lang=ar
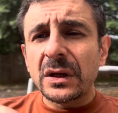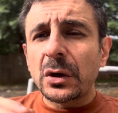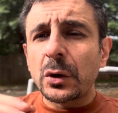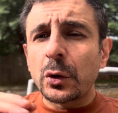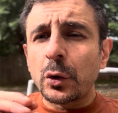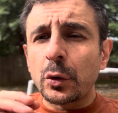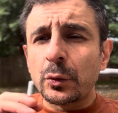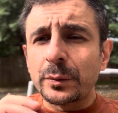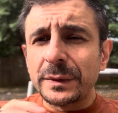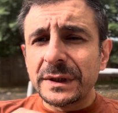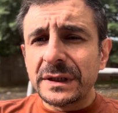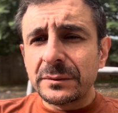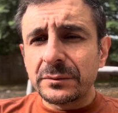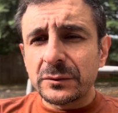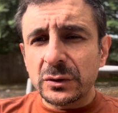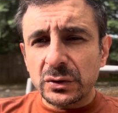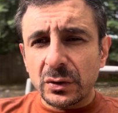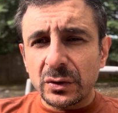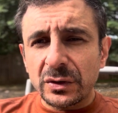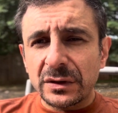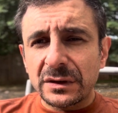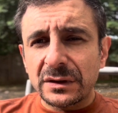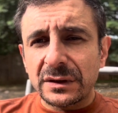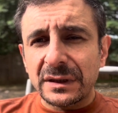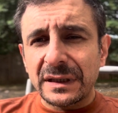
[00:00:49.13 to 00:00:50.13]
ومن
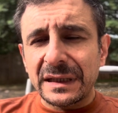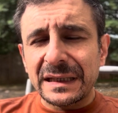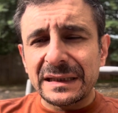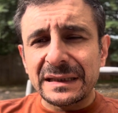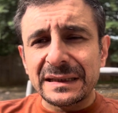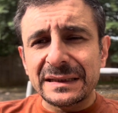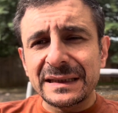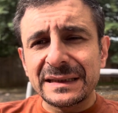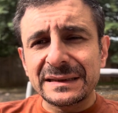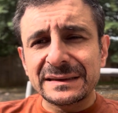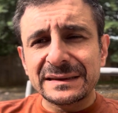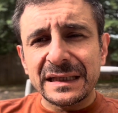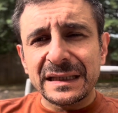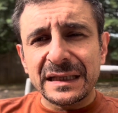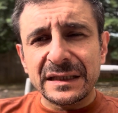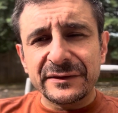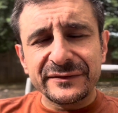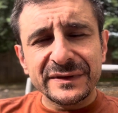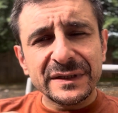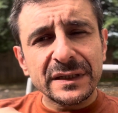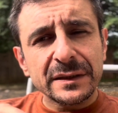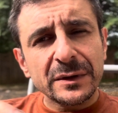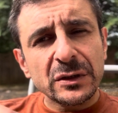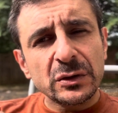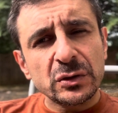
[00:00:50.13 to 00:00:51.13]
المتوقع على نهايه
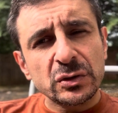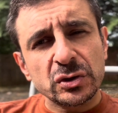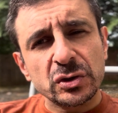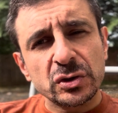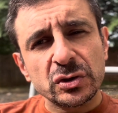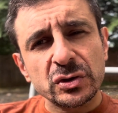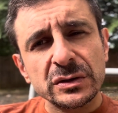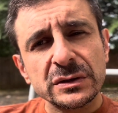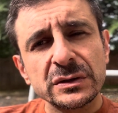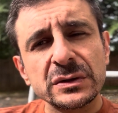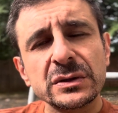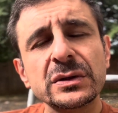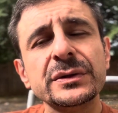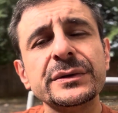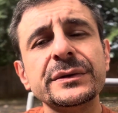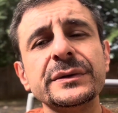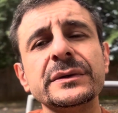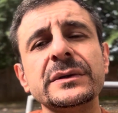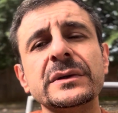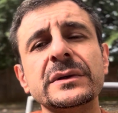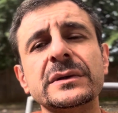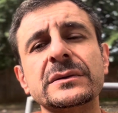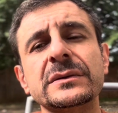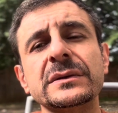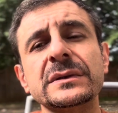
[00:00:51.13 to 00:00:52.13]
2024 ان
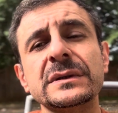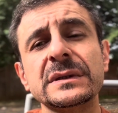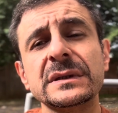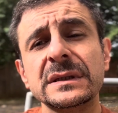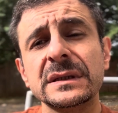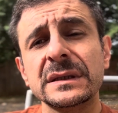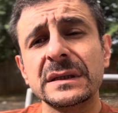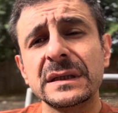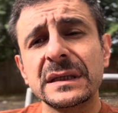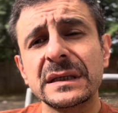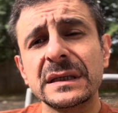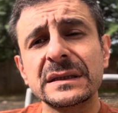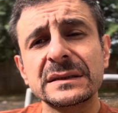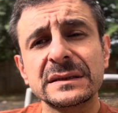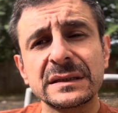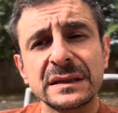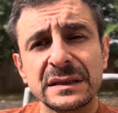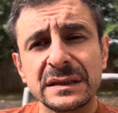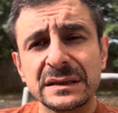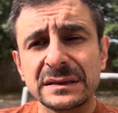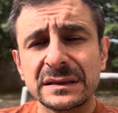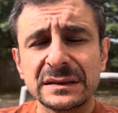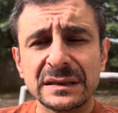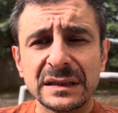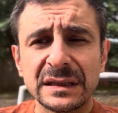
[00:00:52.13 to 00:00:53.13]
يصل الى
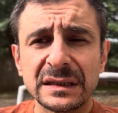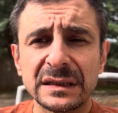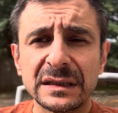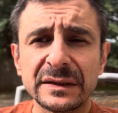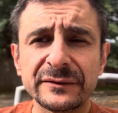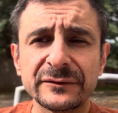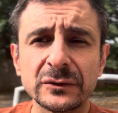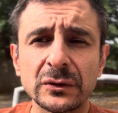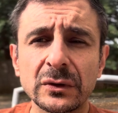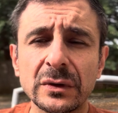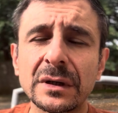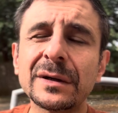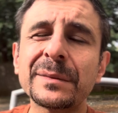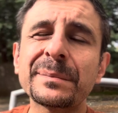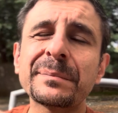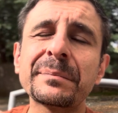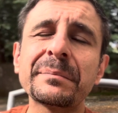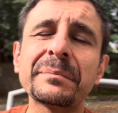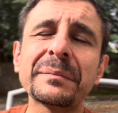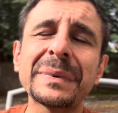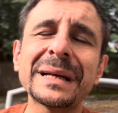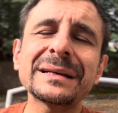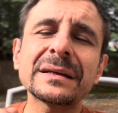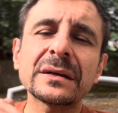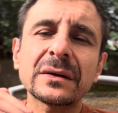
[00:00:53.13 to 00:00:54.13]
3000 دولار
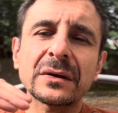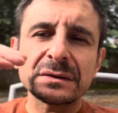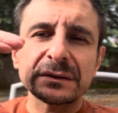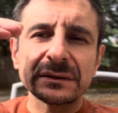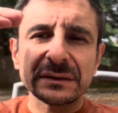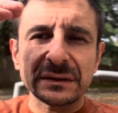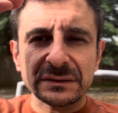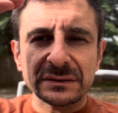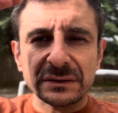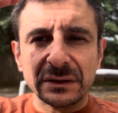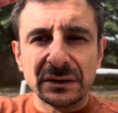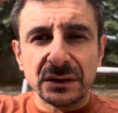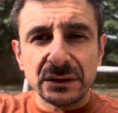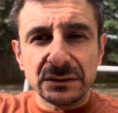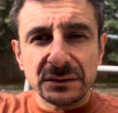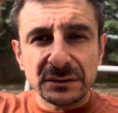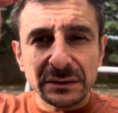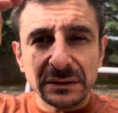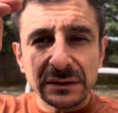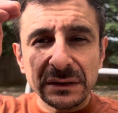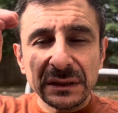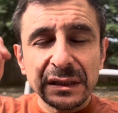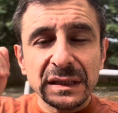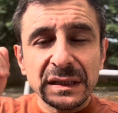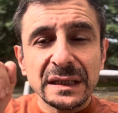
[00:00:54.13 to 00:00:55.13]
بل قد
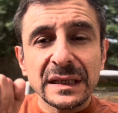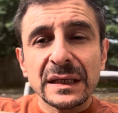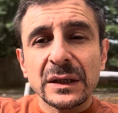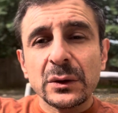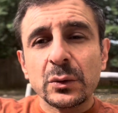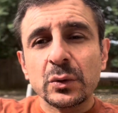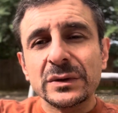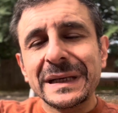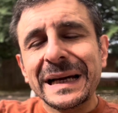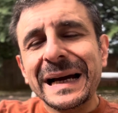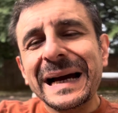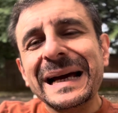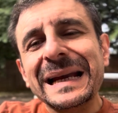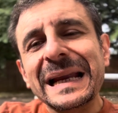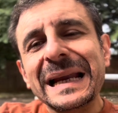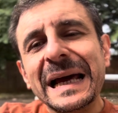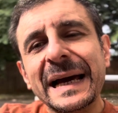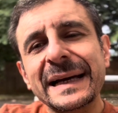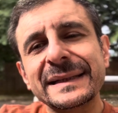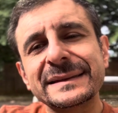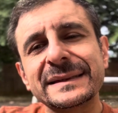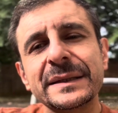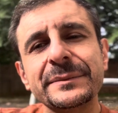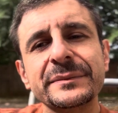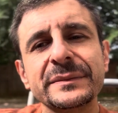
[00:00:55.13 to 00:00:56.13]
يتخطى وده على
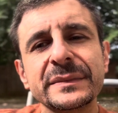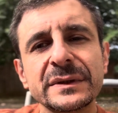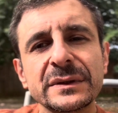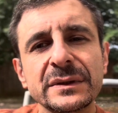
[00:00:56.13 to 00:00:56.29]
حسب